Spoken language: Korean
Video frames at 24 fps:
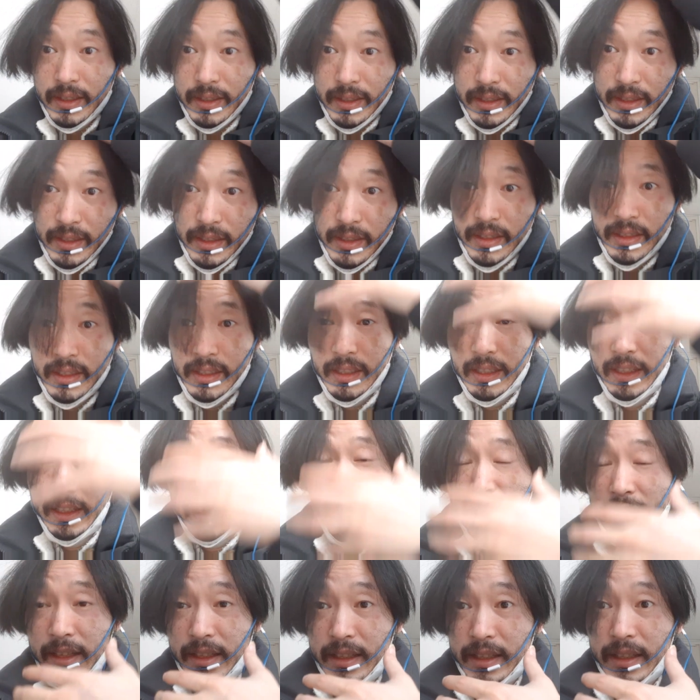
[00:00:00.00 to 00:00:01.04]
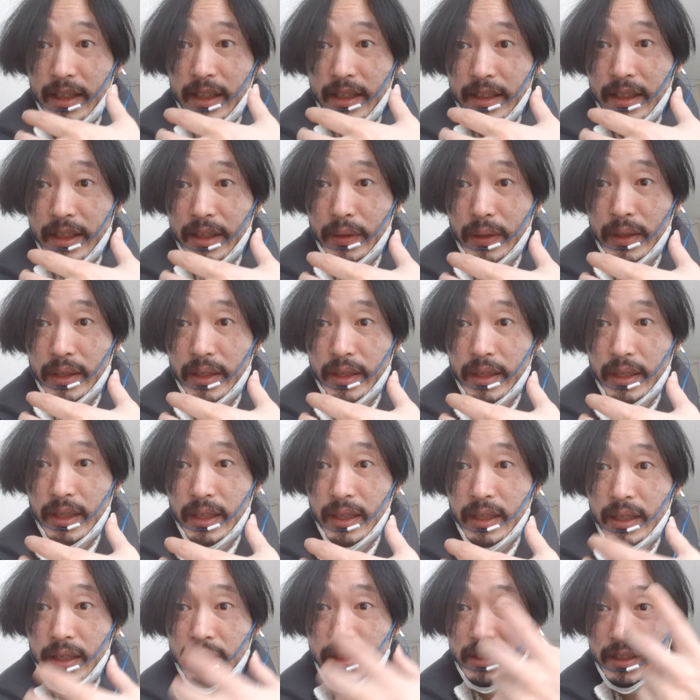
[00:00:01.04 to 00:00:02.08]
이 각각의
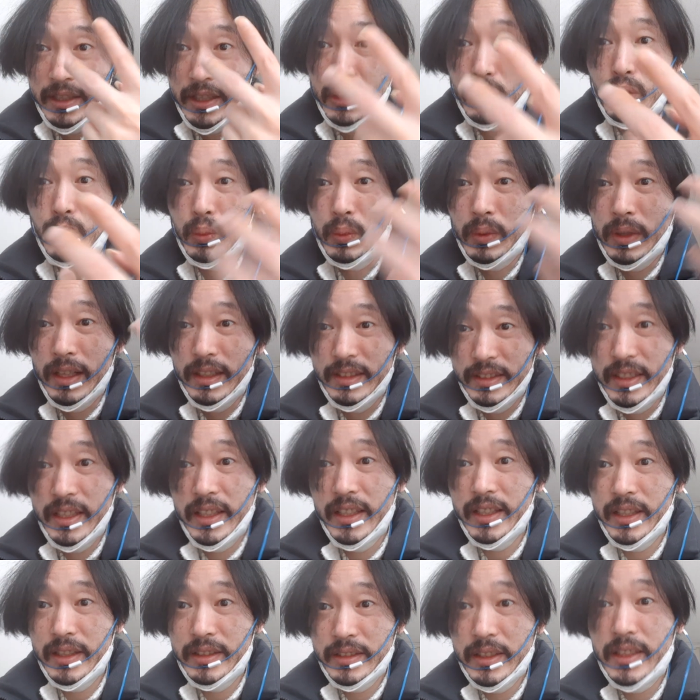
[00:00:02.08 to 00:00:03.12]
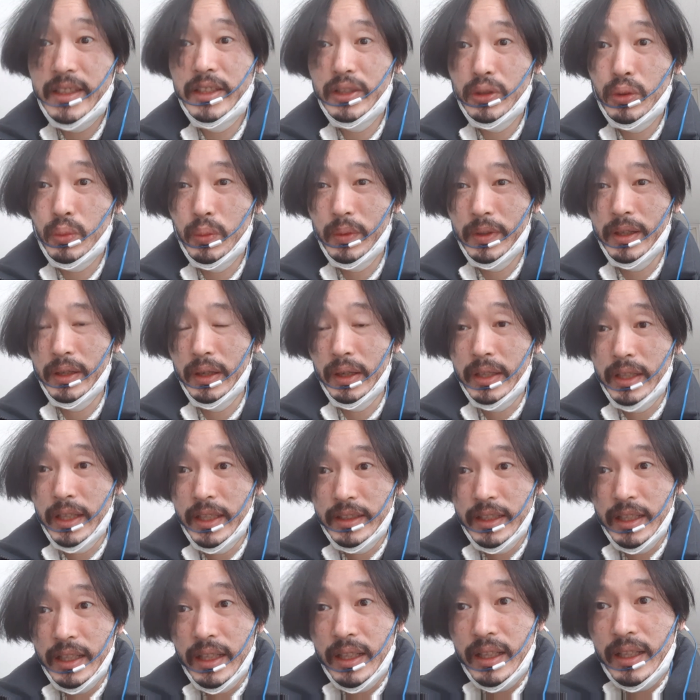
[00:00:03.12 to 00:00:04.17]
관계가 제국과 세, 세제곱의
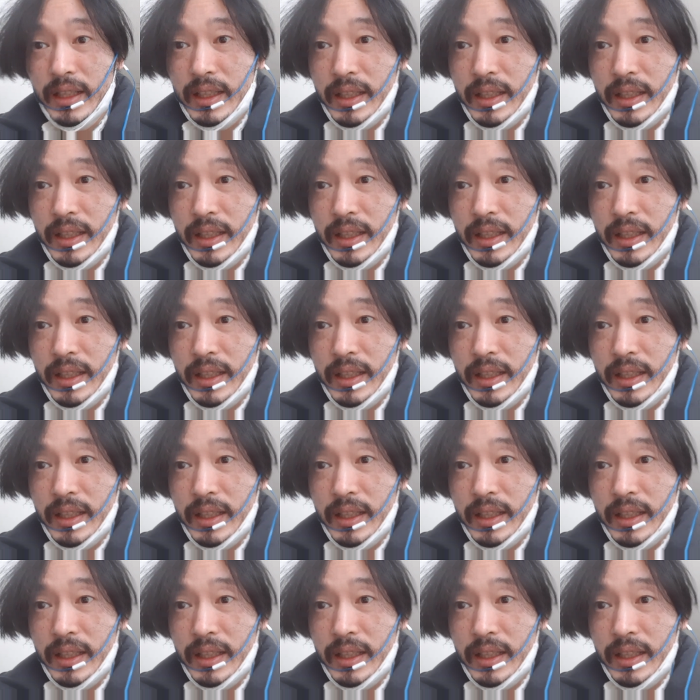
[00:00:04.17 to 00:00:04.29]
관계다.